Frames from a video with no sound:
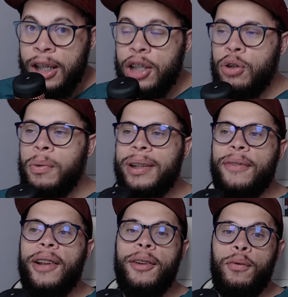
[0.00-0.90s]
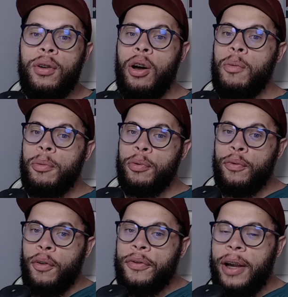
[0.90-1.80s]
E o André fala: vou não, meu amigo,
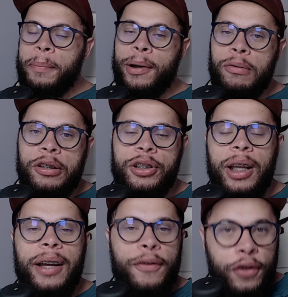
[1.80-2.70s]
vou ficar para conquistar.